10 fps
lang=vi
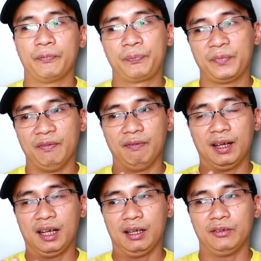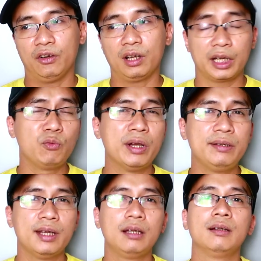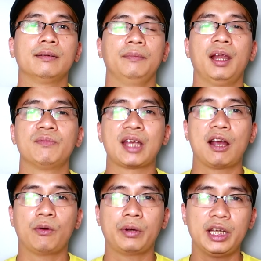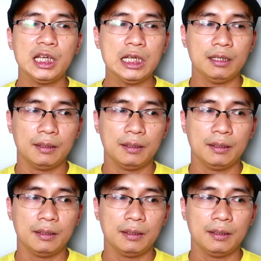và nó là cái nguyên nhân làm sao khi